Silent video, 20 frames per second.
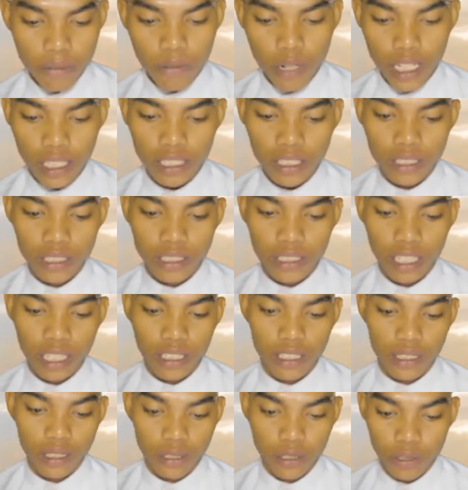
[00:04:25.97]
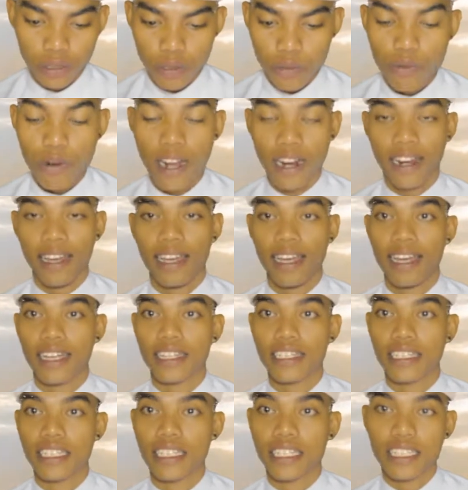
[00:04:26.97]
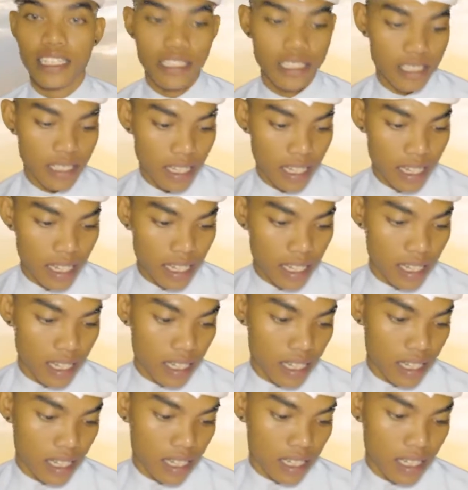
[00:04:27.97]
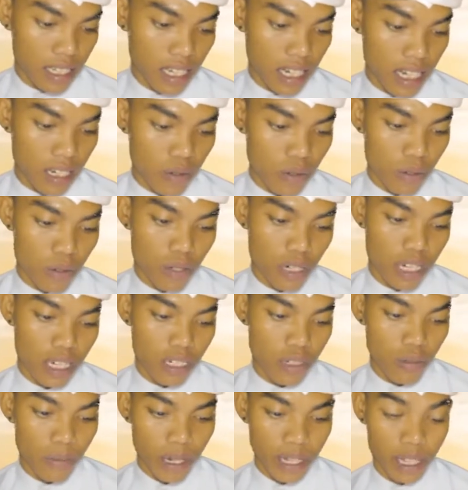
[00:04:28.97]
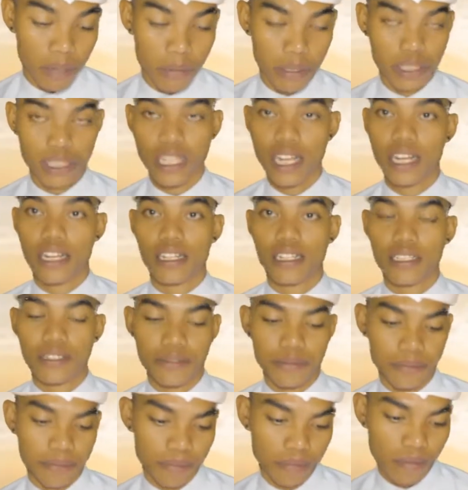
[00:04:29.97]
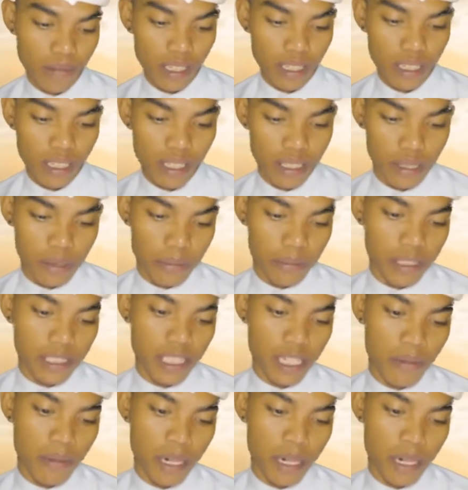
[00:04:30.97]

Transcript: membuat satu buah layang ini dengan ukuran lumayan besar. Bisa